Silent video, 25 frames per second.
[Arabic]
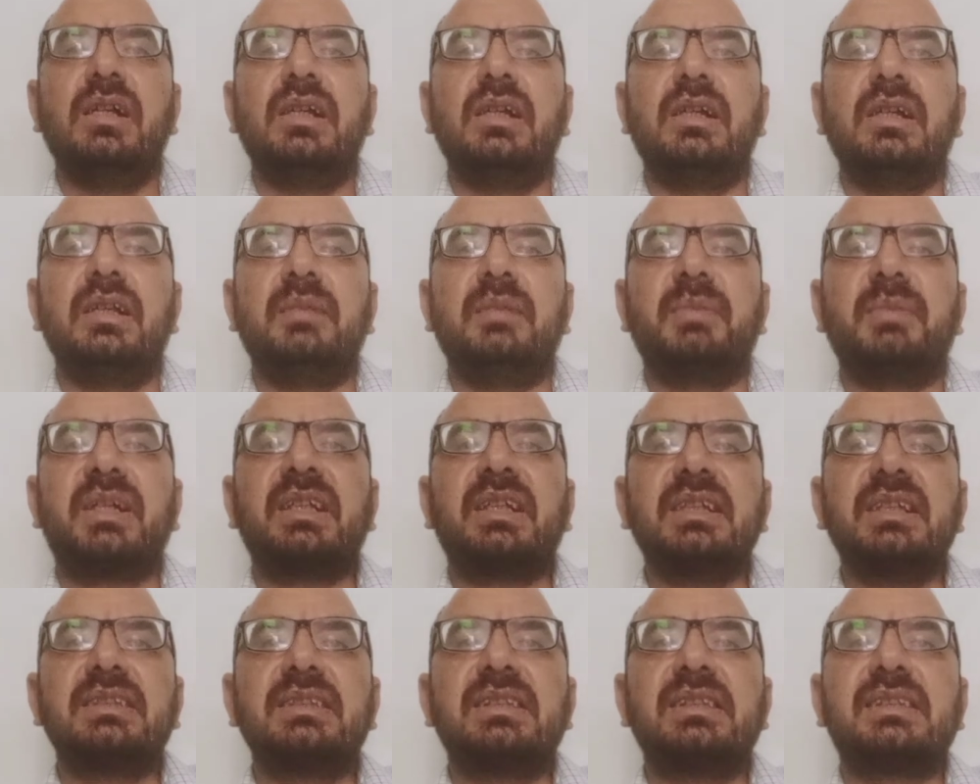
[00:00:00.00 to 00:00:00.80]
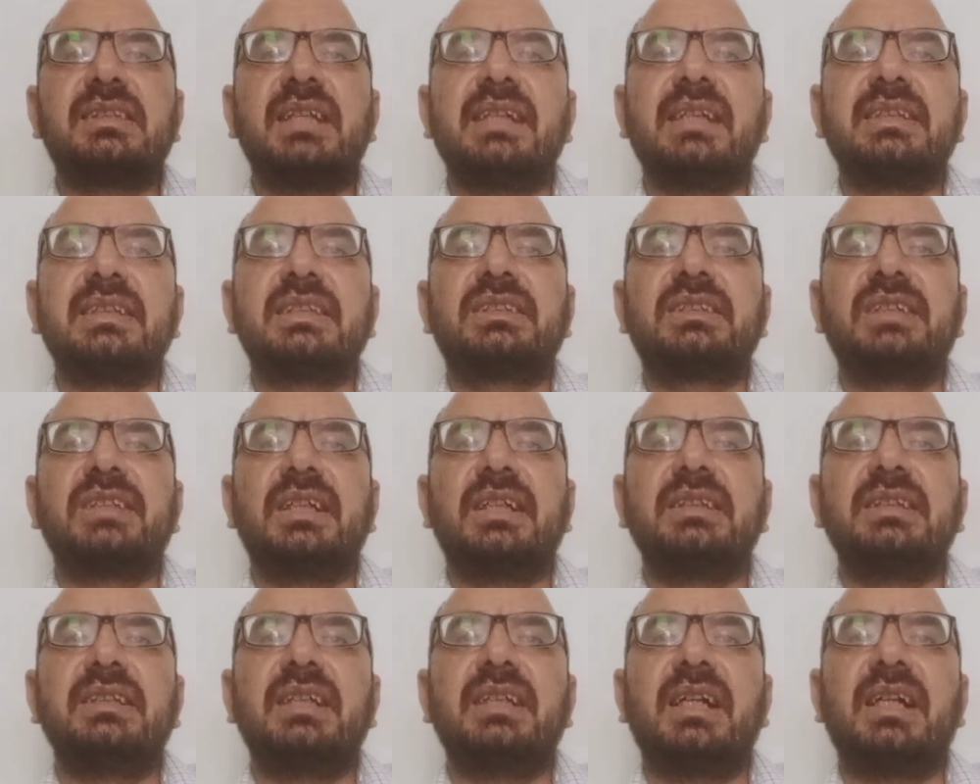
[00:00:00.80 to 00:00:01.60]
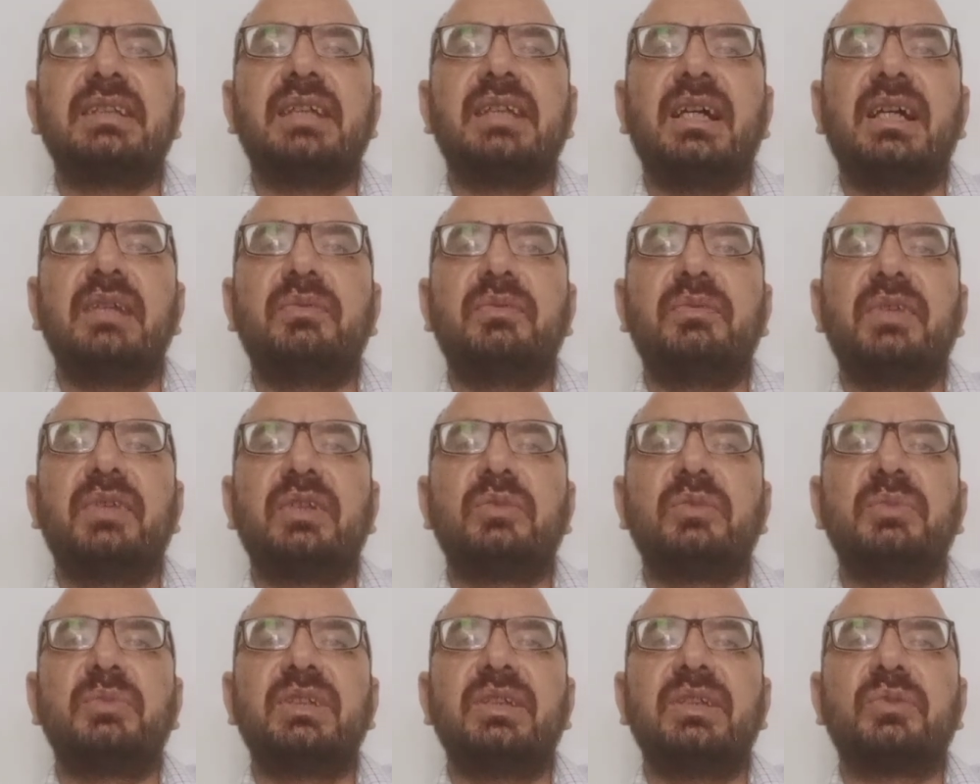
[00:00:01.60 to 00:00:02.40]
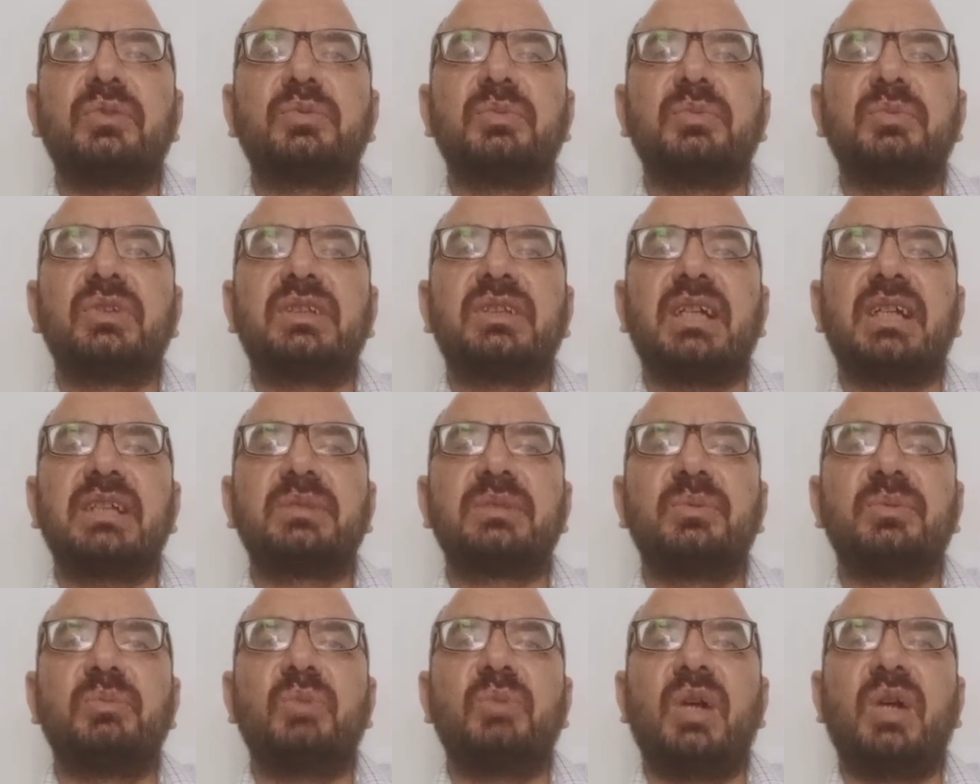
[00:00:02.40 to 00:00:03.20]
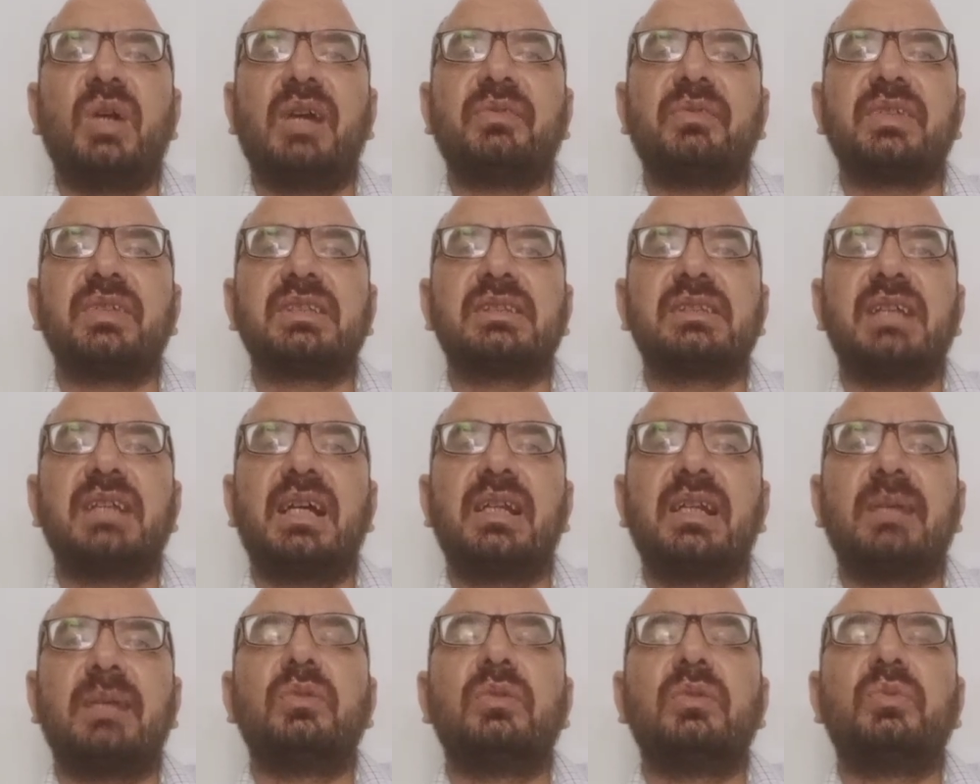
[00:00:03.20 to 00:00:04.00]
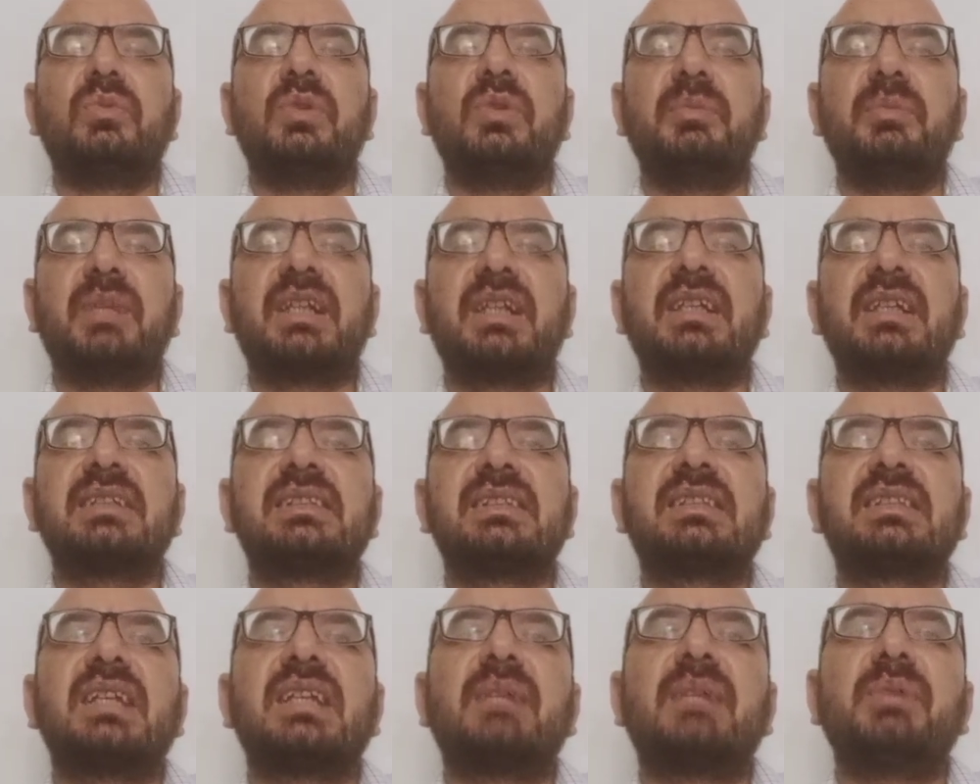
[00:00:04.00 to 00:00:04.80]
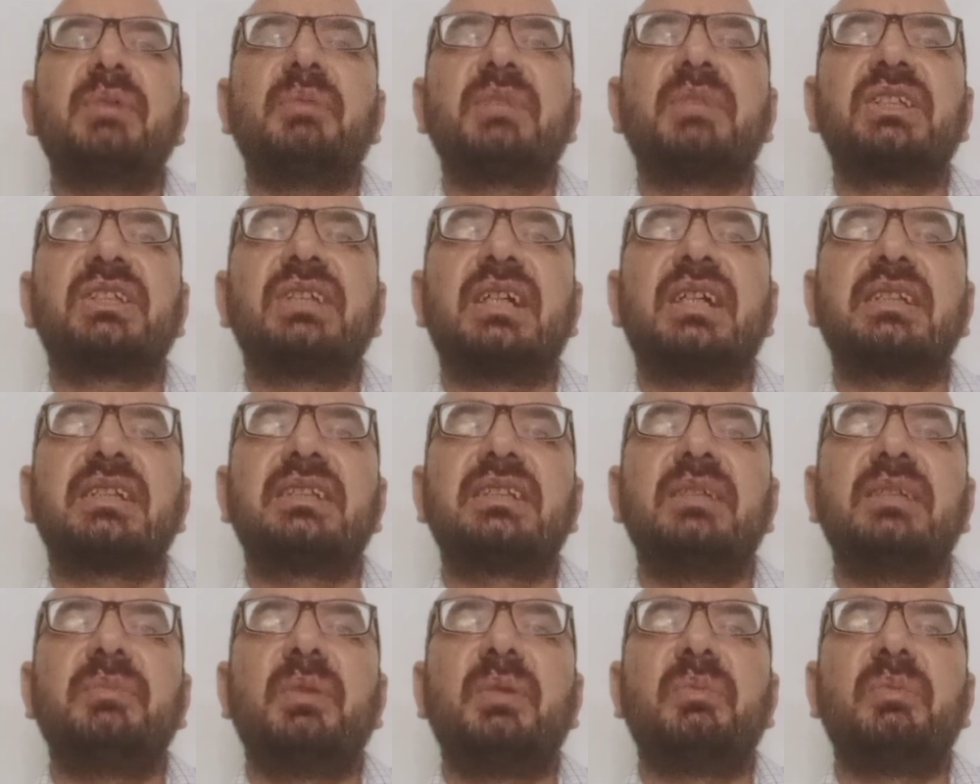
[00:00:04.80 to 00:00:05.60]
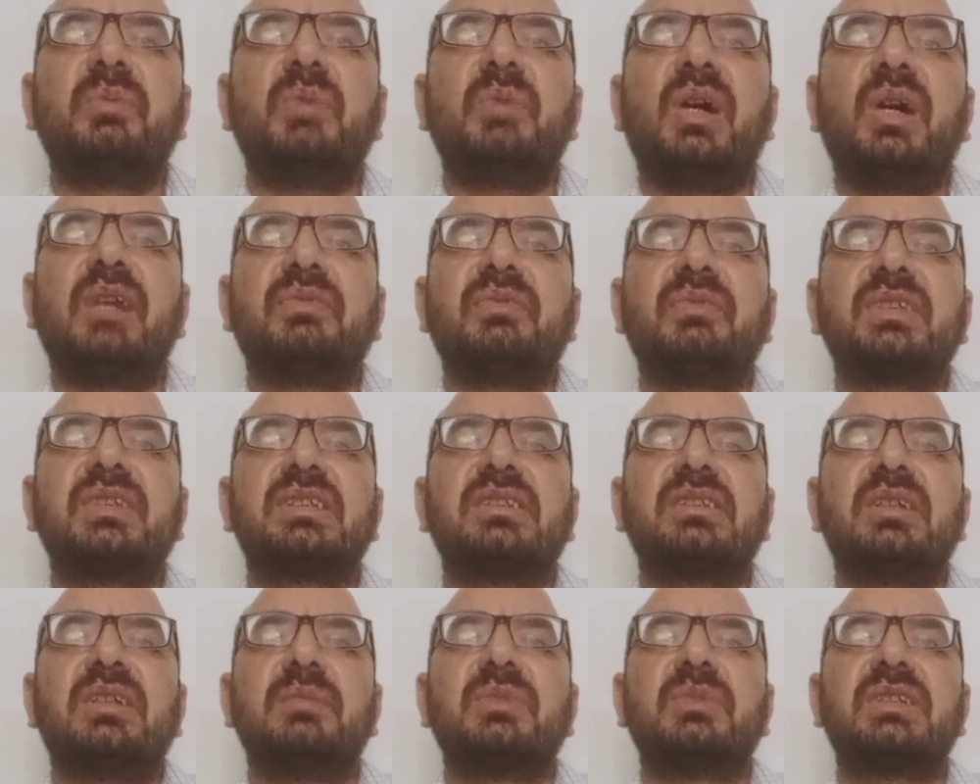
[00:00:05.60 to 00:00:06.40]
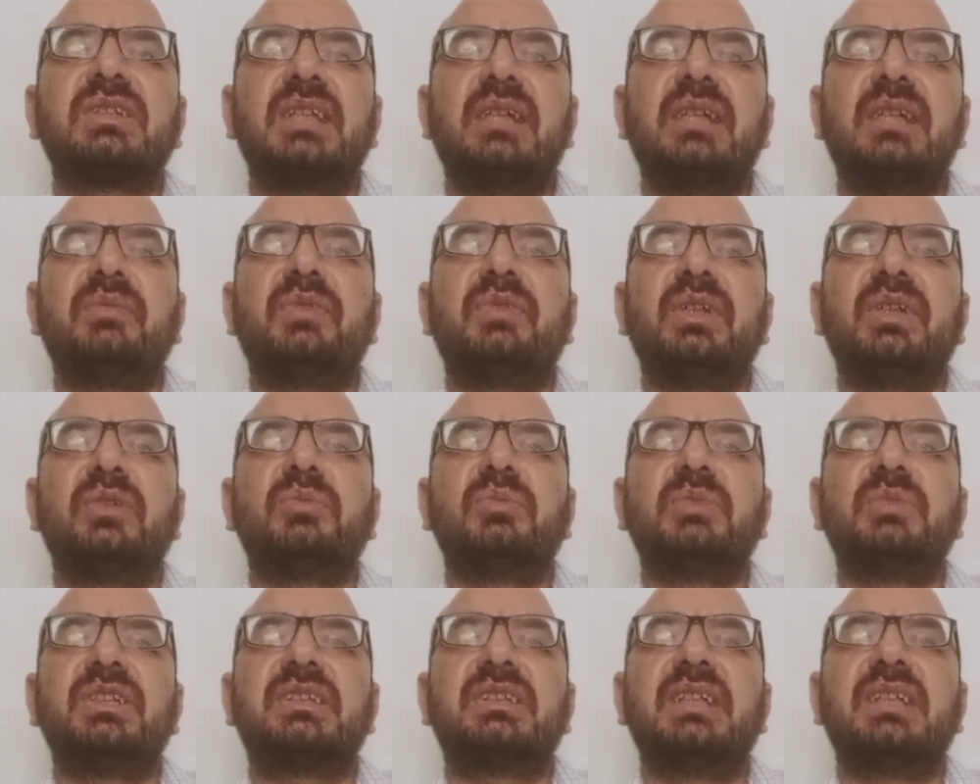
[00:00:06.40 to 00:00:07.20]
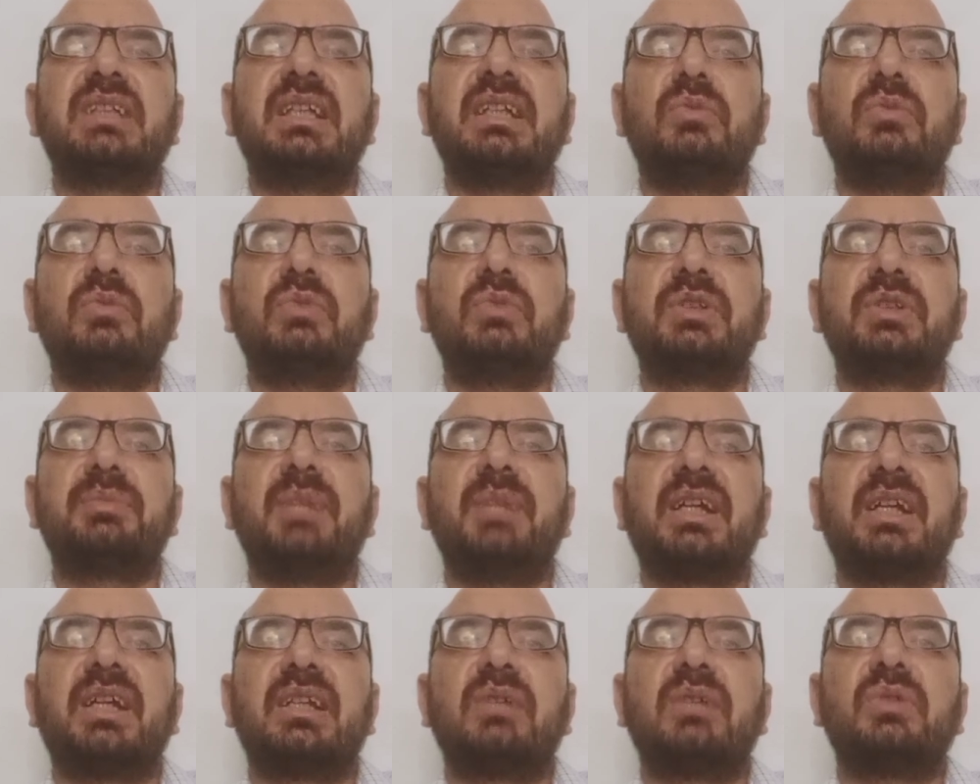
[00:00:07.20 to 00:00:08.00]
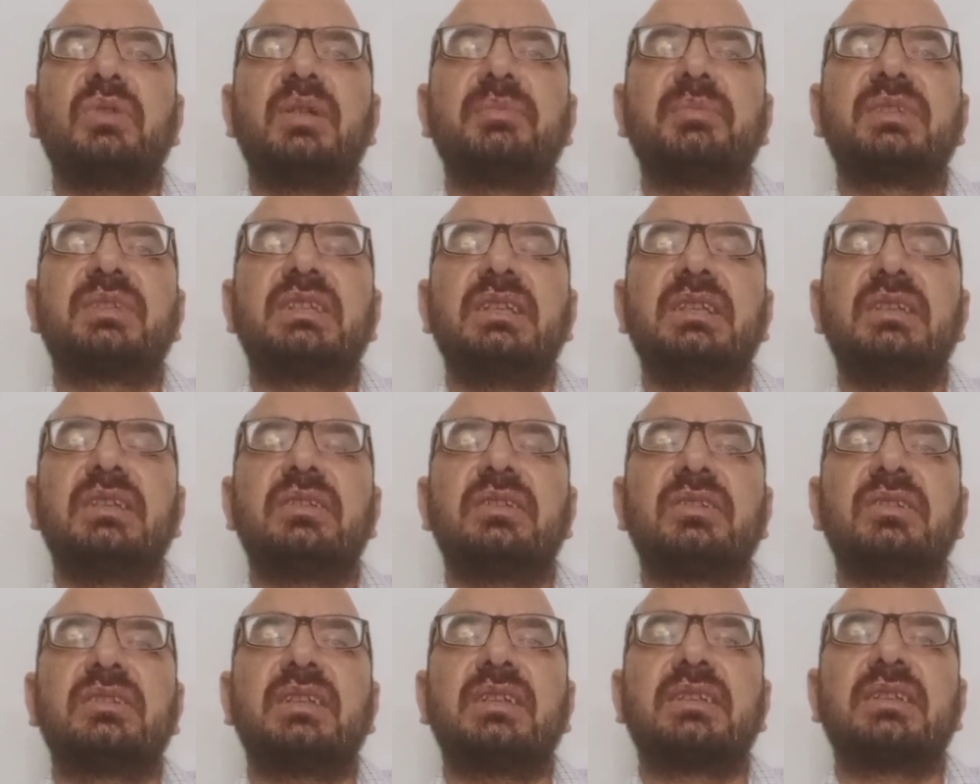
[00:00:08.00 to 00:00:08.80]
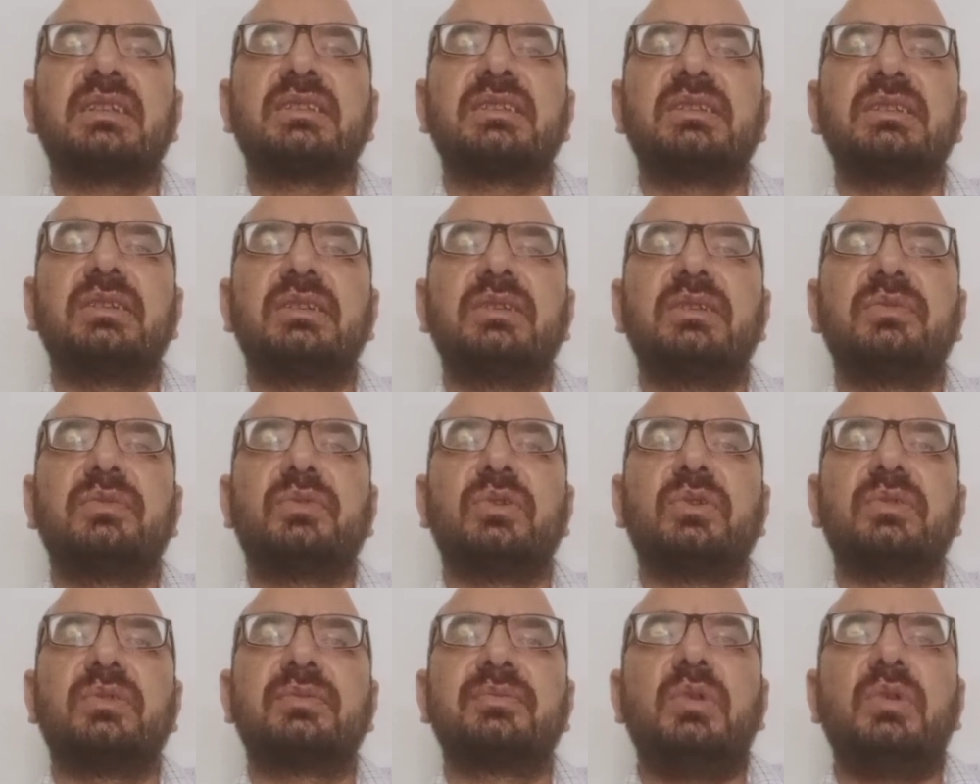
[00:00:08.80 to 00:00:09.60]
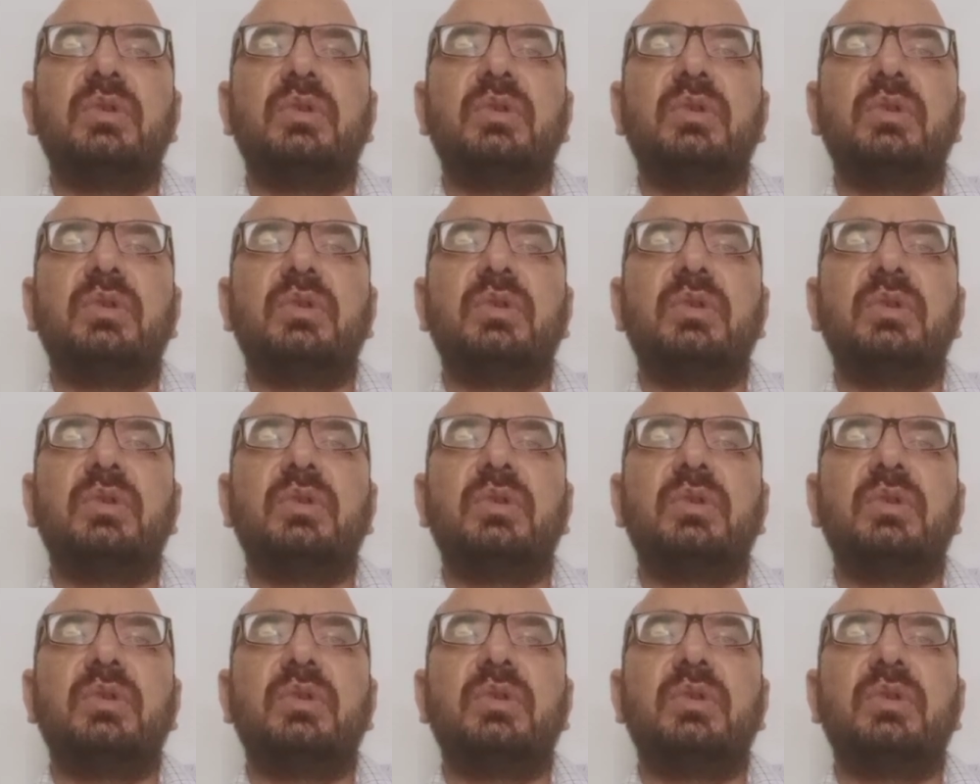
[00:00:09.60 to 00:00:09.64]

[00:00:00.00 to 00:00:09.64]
المركز السادس شادي دادا 2118 من محافظة حلب والمركز السابع بشار زلمة من محافظة حمص 2258 نقطة تصنيفه